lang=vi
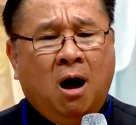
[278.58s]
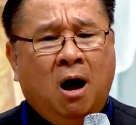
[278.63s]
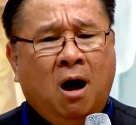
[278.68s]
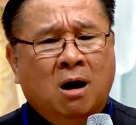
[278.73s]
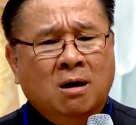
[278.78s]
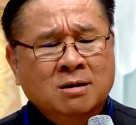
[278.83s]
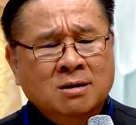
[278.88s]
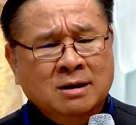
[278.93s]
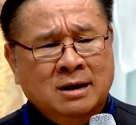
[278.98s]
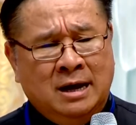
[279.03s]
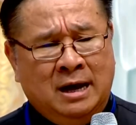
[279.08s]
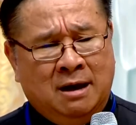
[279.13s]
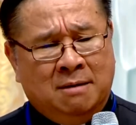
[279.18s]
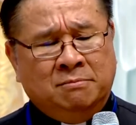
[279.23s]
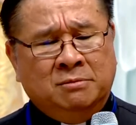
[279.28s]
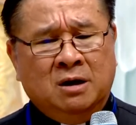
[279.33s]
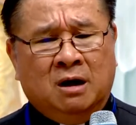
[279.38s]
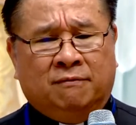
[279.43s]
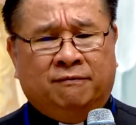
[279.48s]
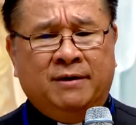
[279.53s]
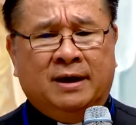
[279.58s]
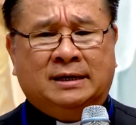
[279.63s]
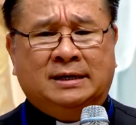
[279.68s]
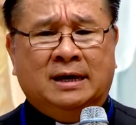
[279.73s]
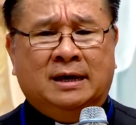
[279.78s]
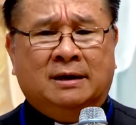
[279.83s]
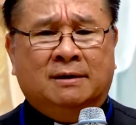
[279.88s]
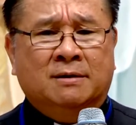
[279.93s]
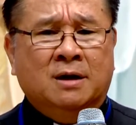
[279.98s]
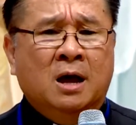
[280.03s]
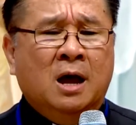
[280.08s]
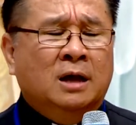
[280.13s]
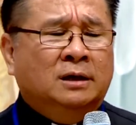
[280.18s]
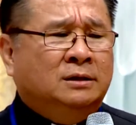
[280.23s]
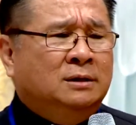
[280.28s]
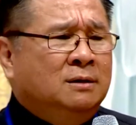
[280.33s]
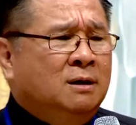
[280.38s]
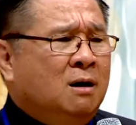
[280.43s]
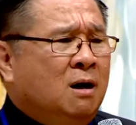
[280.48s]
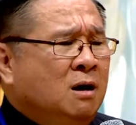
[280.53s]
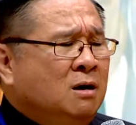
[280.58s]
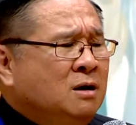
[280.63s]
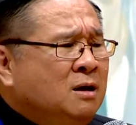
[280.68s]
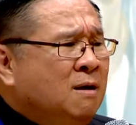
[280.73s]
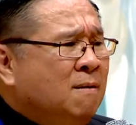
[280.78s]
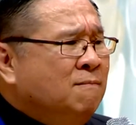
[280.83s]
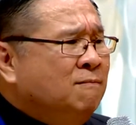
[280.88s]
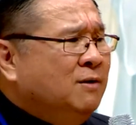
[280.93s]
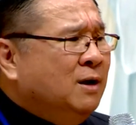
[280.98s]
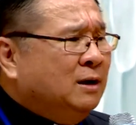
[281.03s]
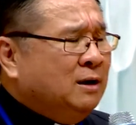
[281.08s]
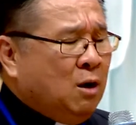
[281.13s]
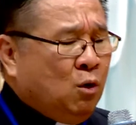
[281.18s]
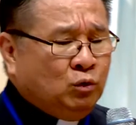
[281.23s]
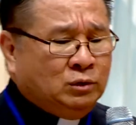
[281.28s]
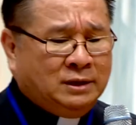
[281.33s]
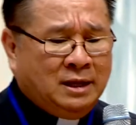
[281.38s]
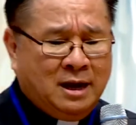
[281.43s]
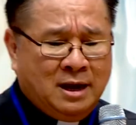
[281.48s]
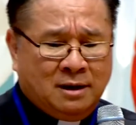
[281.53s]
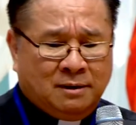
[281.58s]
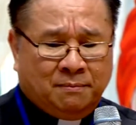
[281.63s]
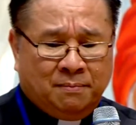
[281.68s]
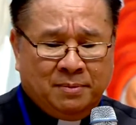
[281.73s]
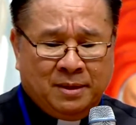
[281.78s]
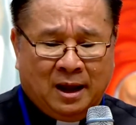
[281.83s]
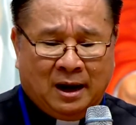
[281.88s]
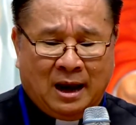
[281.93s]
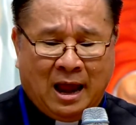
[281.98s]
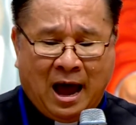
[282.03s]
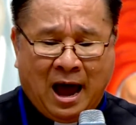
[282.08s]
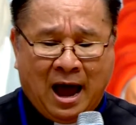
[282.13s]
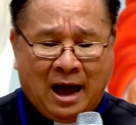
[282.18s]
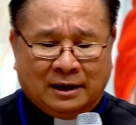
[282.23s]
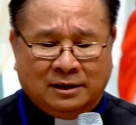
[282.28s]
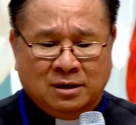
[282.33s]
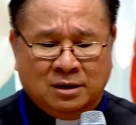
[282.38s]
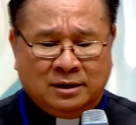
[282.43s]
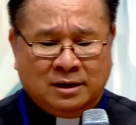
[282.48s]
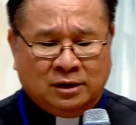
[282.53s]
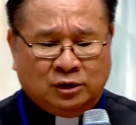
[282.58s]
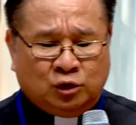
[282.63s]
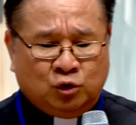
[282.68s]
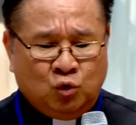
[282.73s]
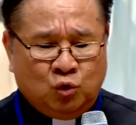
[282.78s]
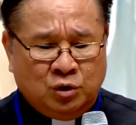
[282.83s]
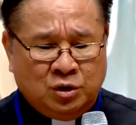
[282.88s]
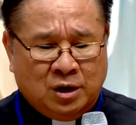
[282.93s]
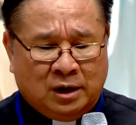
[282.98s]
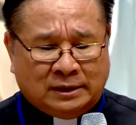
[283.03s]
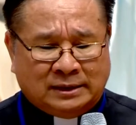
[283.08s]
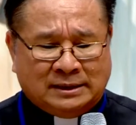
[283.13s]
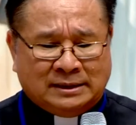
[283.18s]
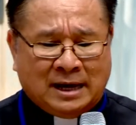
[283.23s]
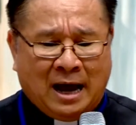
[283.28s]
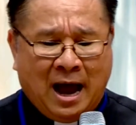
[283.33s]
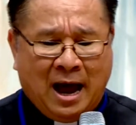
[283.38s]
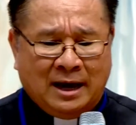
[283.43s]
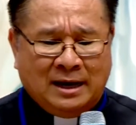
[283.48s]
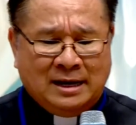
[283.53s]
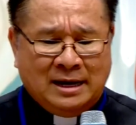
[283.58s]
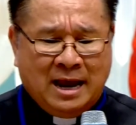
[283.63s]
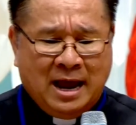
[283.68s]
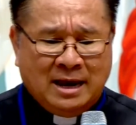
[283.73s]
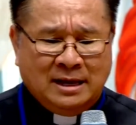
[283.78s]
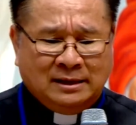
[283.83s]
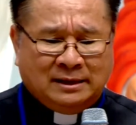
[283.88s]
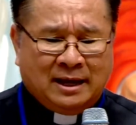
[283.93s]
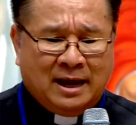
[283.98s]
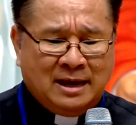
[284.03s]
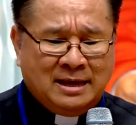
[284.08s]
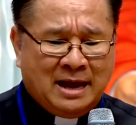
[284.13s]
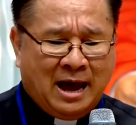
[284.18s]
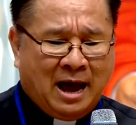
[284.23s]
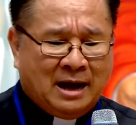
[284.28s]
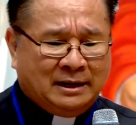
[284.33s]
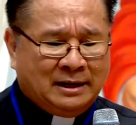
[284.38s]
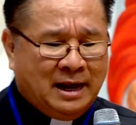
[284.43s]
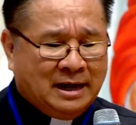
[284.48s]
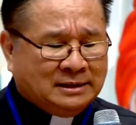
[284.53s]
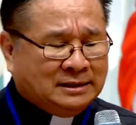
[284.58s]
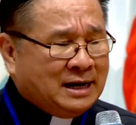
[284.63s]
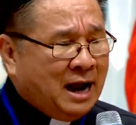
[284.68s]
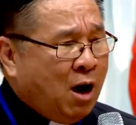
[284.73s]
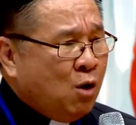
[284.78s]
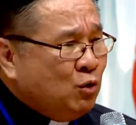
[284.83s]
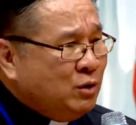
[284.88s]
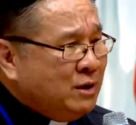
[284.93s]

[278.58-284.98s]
Ứng nghiệm được việc gì? Thưa, ứng nghiệm việc đầu tiên là Đức Giêsu được sai đến thế gian để rao